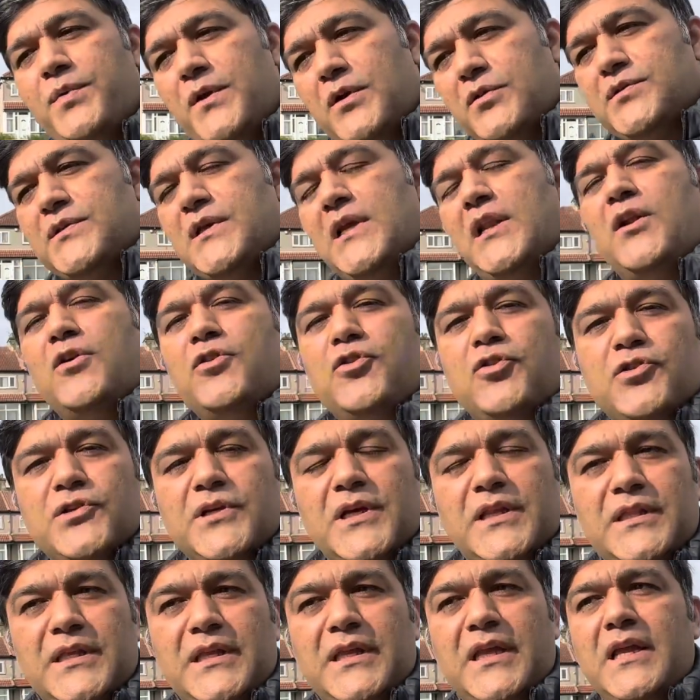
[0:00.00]
फिर वो सेल आउट हो
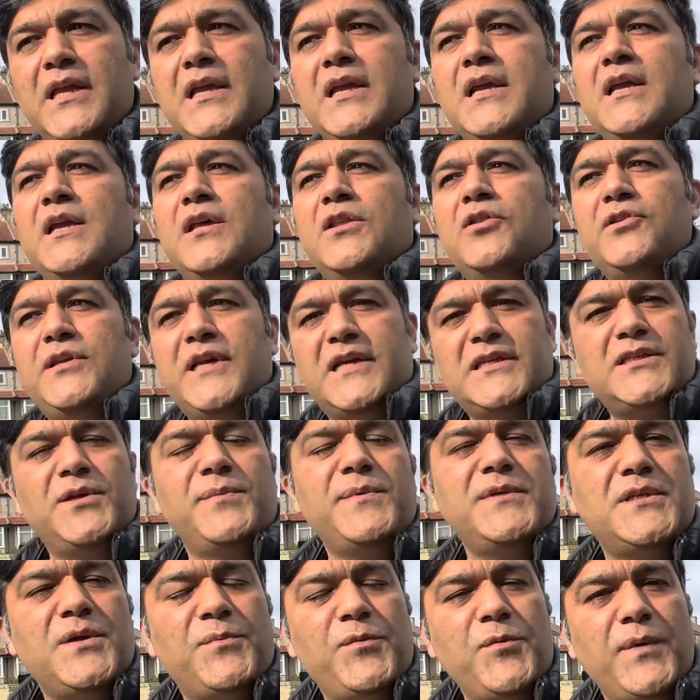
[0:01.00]
जाती हैं या सिर्फ
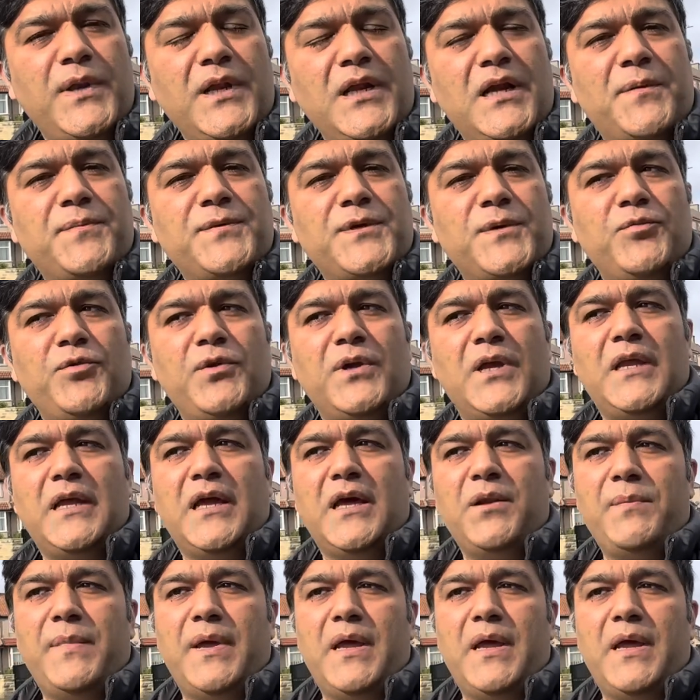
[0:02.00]
इससे भी मेरी गपशप हुई कि यार